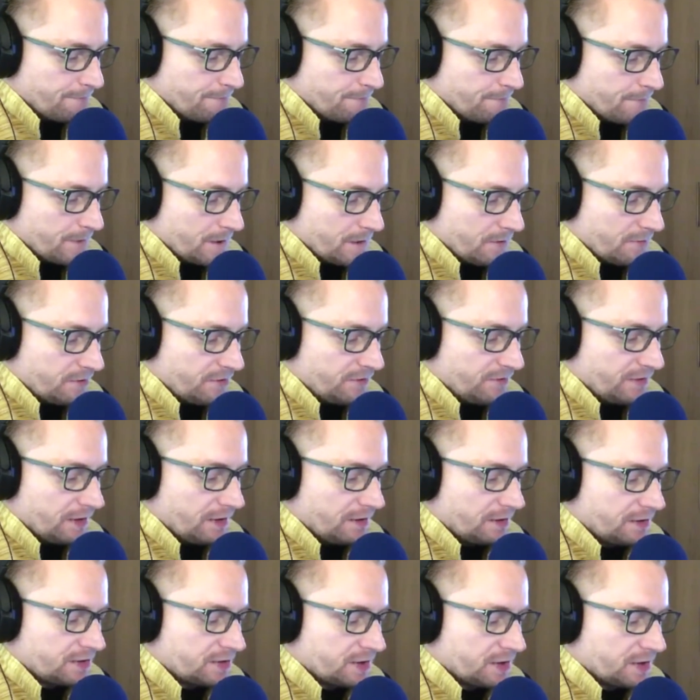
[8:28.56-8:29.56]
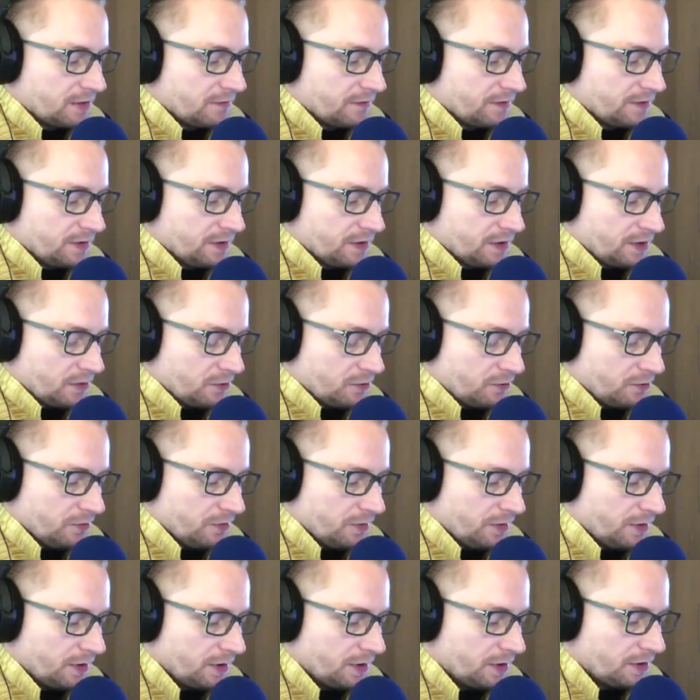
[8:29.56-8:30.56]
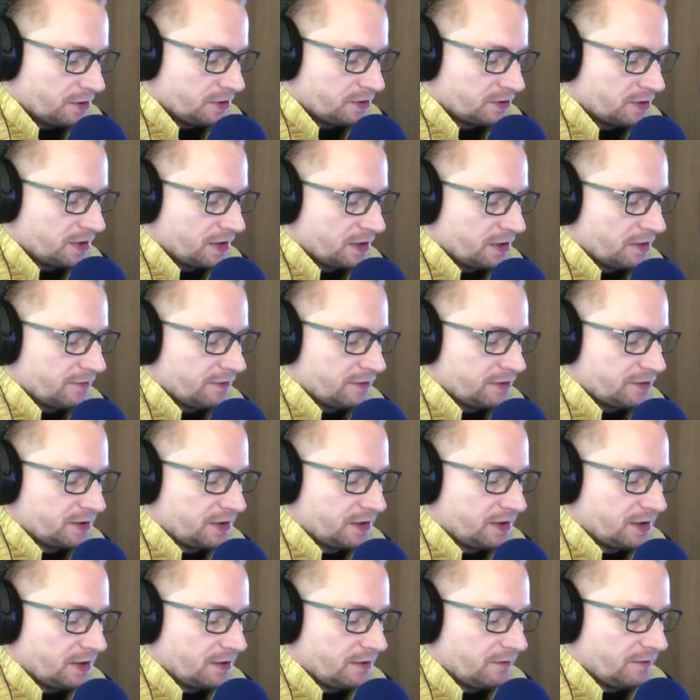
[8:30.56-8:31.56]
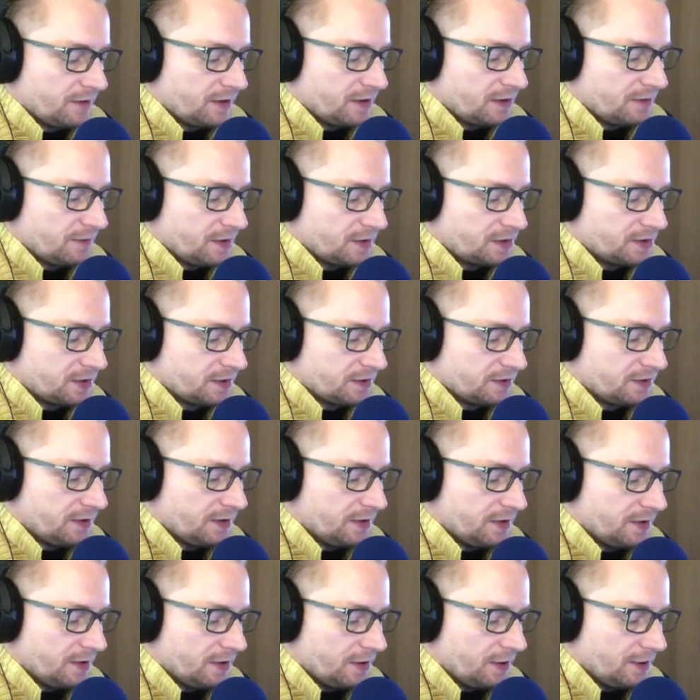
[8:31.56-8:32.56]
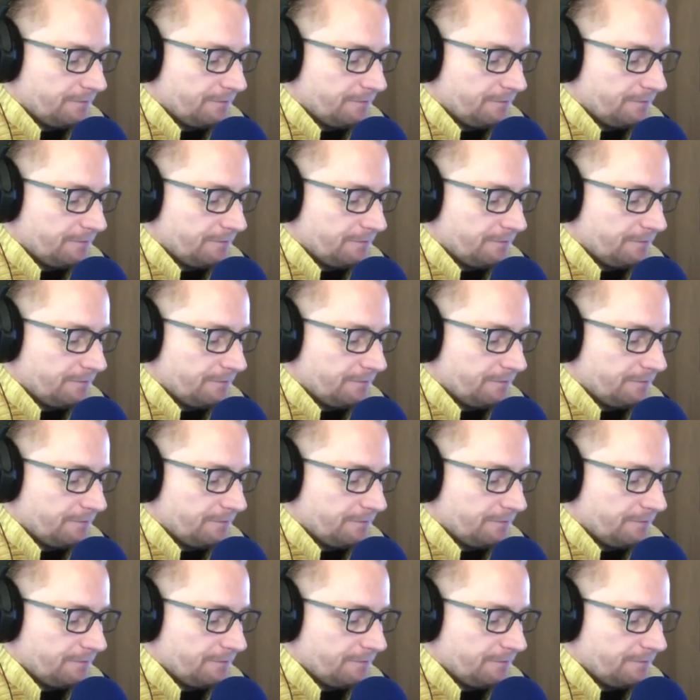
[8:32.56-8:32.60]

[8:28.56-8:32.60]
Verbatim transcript: Vishwanatha y, Chakravarti Thakur. Książka nazywa się Ragavartma Chandrika